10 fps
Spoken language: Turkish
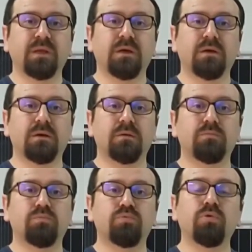Ee,
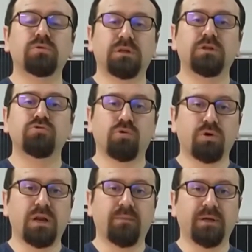bu noktada çok
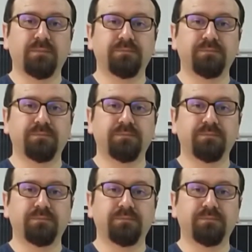önemli.